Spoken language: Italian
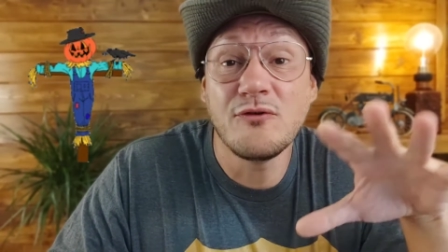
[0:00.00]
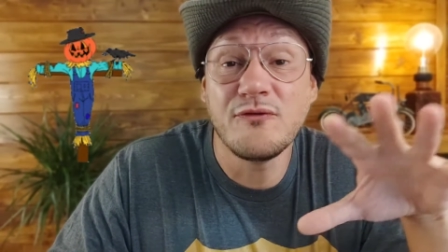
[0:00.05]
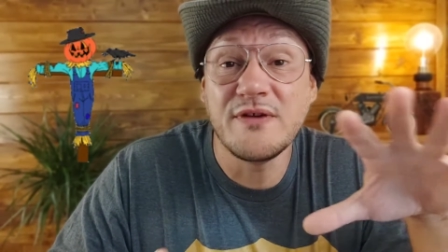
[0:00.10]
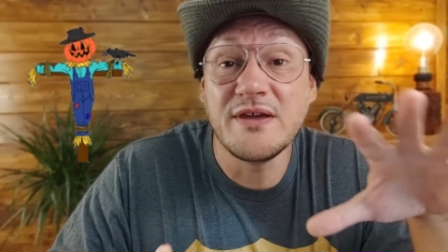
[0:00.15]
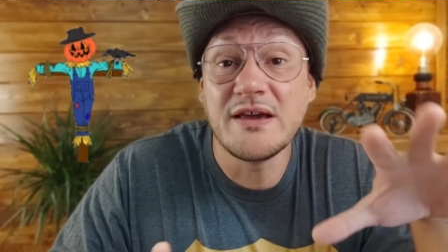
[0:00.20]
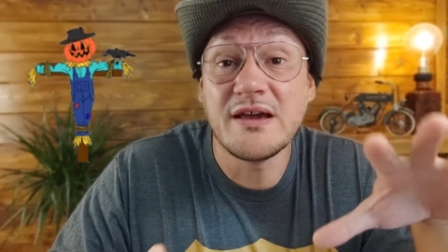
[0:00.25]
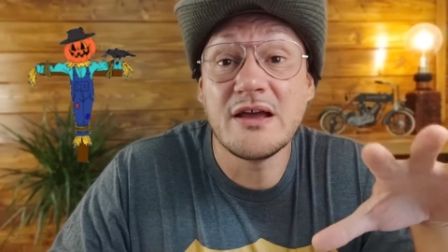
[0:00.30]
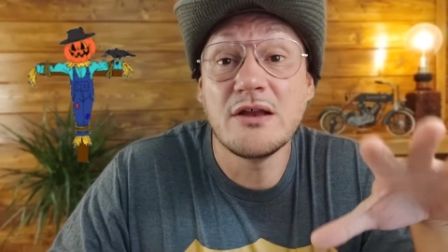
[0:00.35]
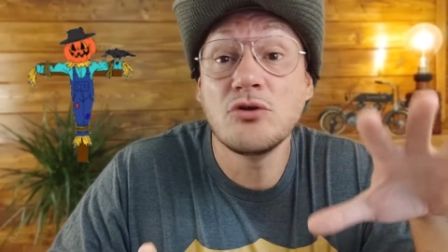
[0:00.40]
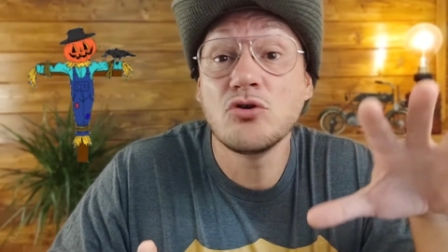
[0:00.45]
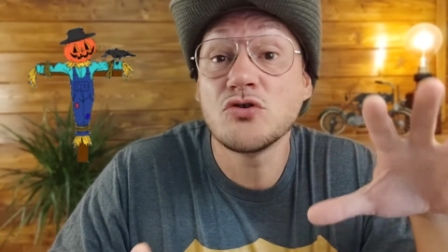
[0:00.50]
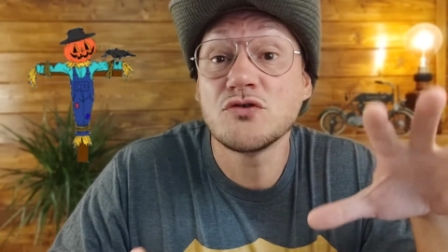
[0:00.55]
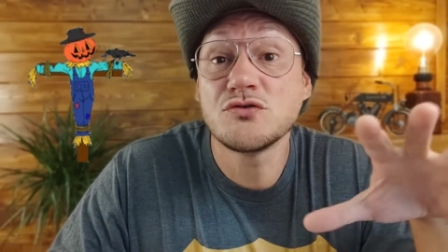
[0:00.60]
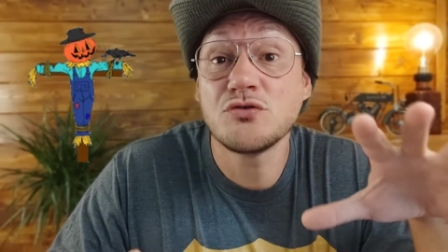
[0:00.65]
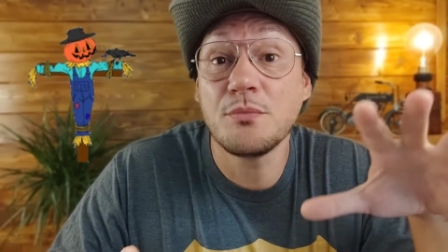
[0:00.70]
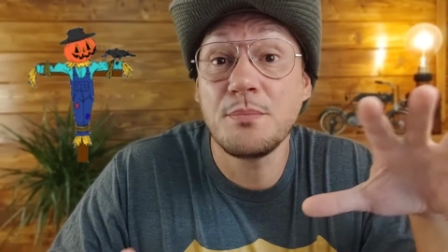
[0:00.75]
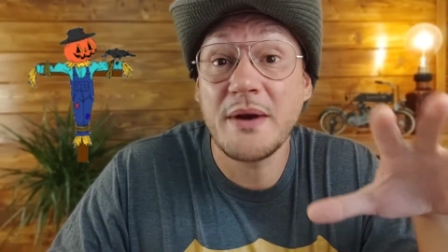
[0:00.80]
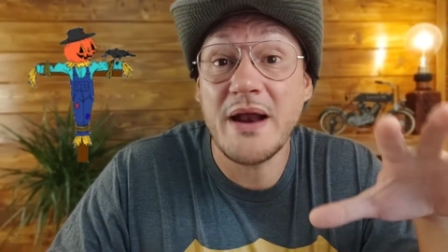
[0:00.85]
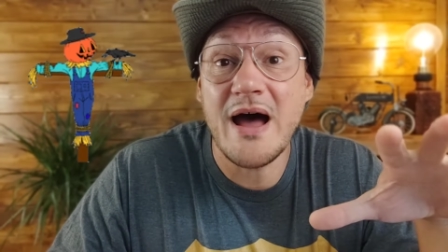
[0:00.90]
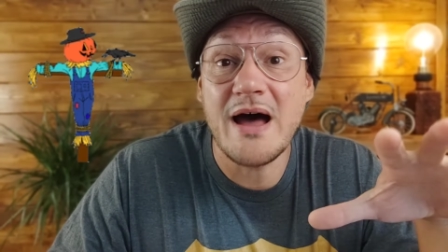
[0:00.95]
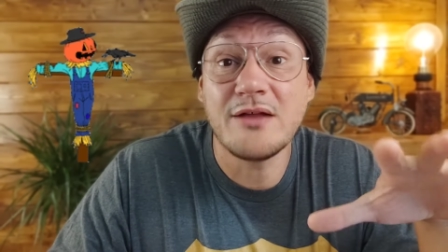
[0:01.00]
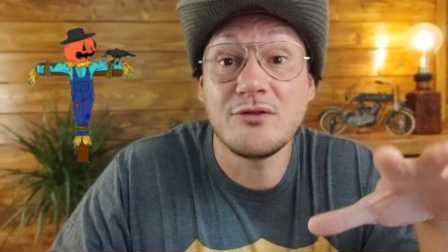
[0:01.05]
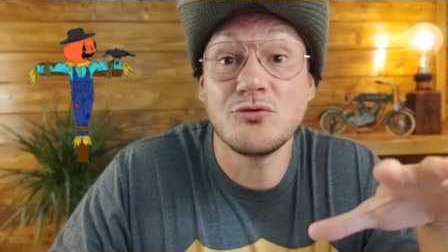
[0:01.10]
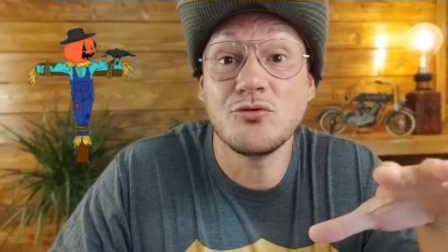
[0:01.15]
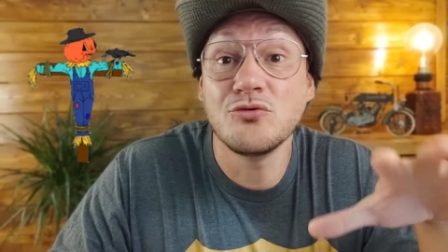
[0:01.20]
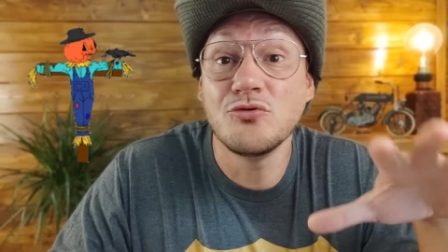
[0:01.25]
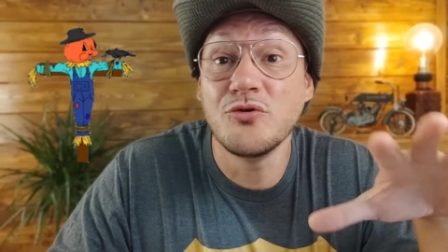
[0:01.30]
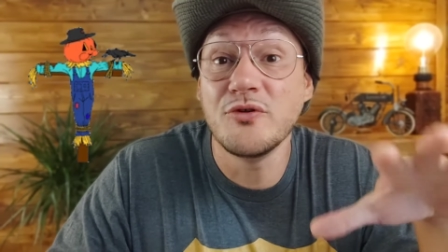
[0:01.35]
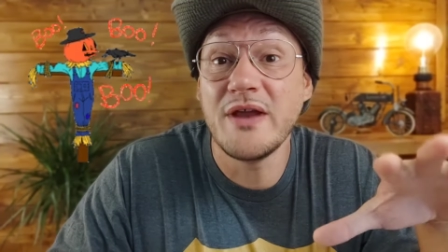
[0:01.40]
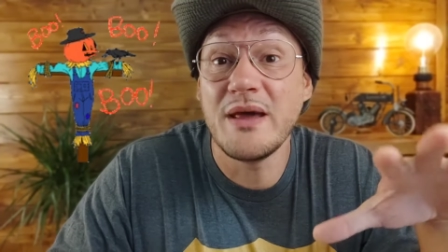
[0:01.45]
finché il nostro
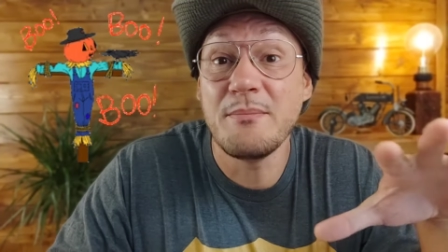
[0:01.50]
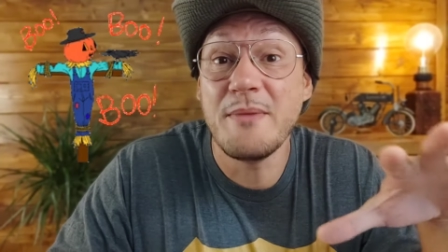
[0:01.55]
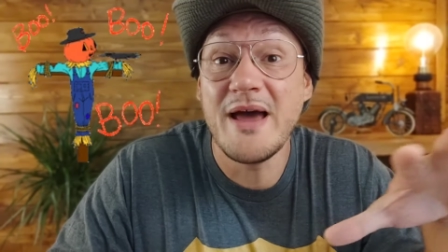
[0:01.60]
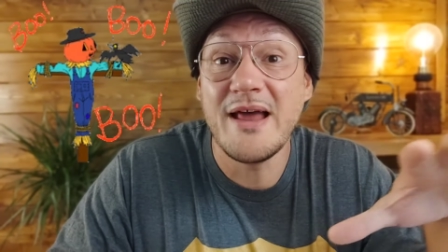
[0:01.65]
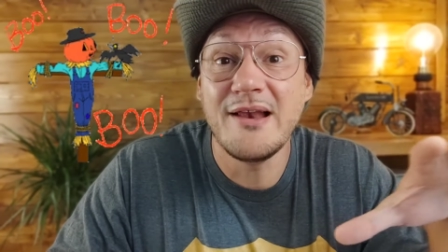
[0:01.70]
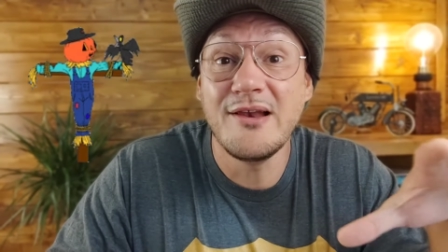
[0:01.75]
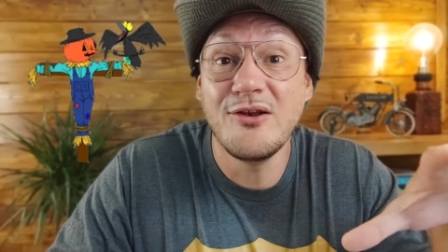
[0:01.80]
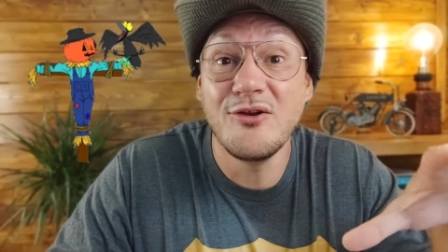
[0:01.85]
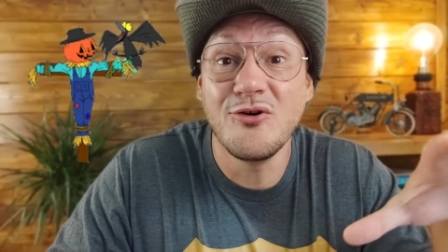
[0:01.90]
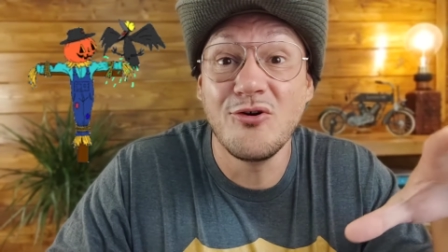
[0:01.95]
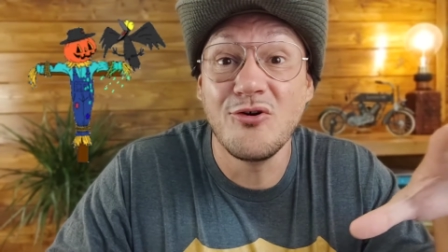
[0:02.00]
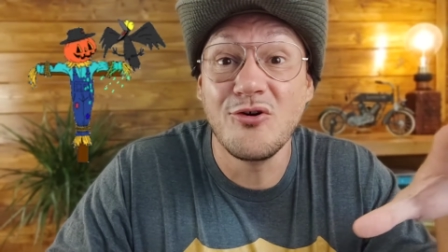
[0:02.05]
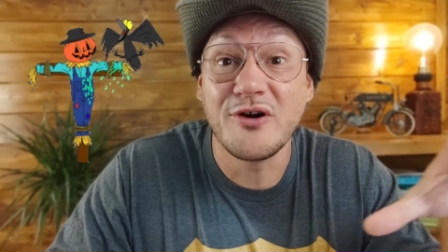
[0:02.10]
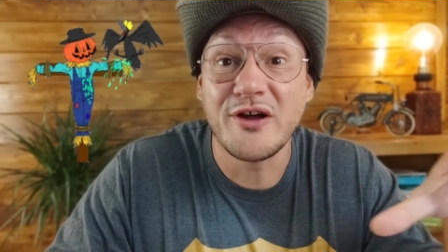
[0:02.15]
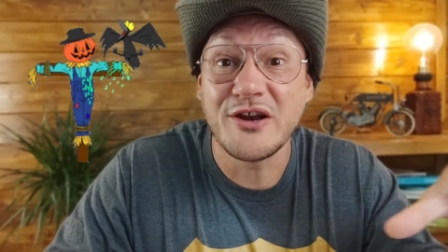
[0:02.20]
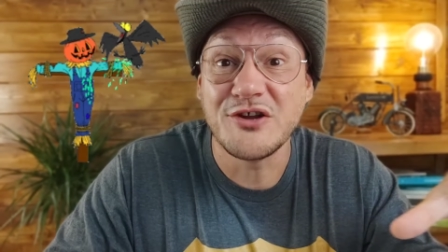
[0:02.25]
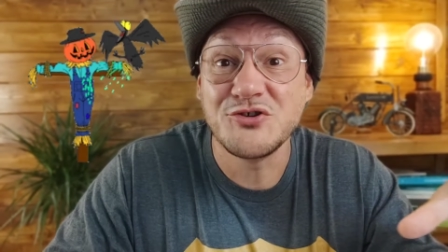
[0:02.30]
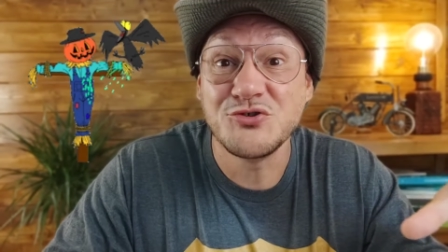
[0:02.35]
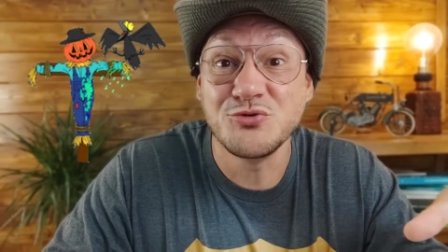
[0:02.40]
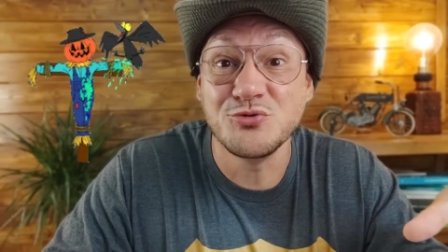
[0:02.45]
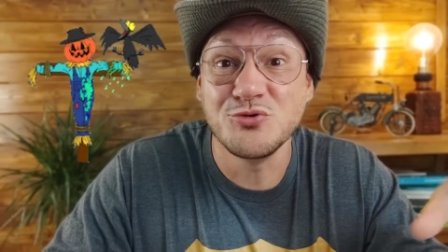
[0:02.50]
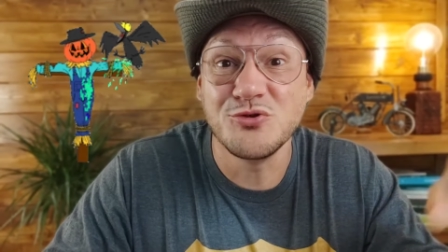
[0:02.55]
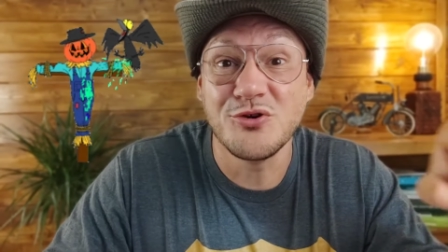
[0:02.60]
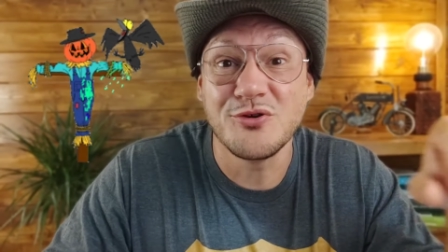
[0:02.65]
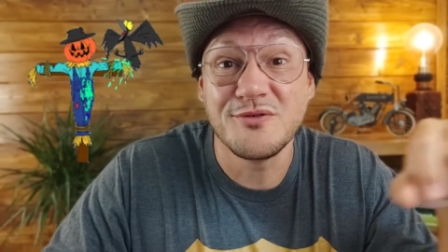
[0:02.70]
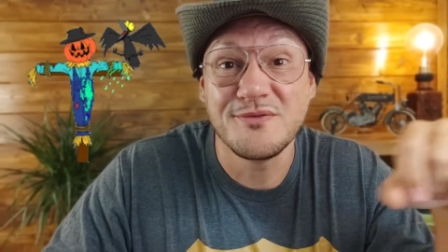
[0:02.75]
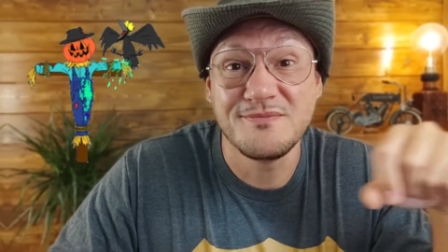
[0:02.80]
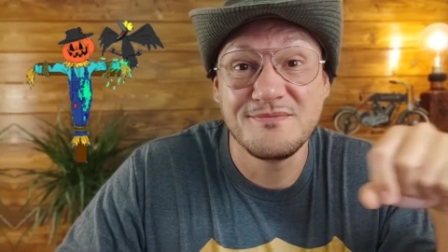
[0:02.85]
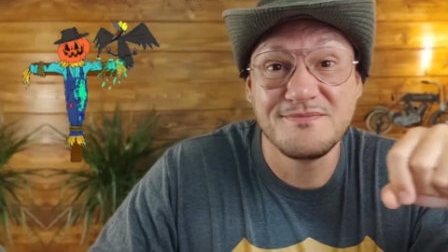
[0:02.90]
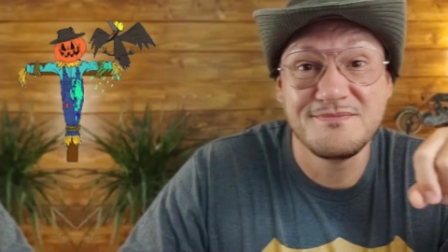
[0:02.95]
prato non è bello cresciuto.